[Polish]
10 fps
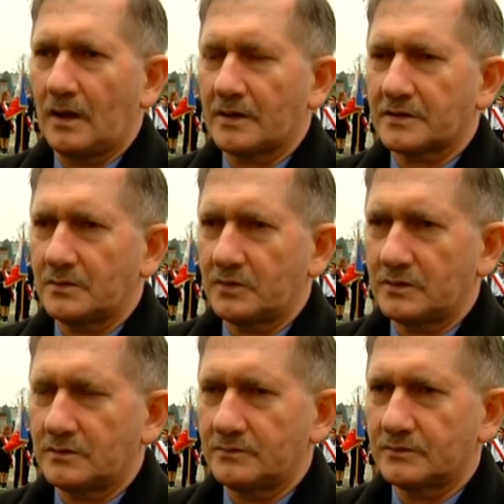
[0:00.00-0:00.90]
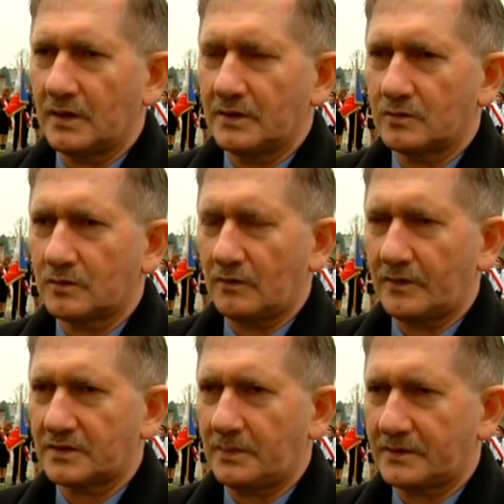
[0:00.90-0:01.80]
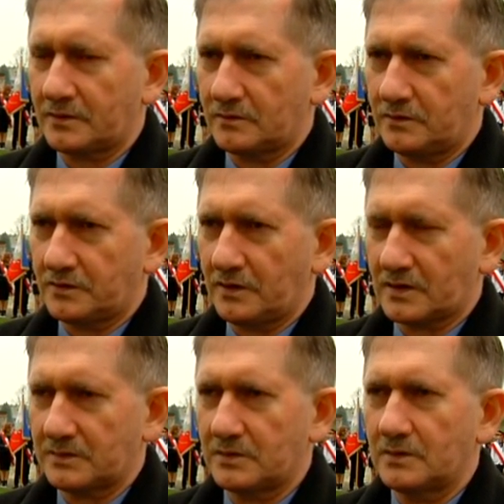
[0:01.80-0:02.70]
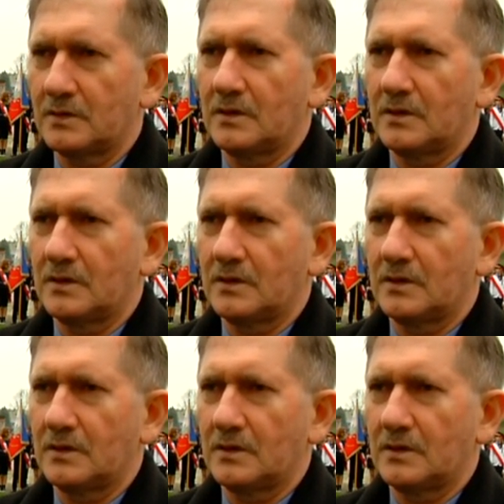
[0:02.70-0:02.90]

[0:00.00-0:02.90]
ażeby edukować patriotycznie, ażeby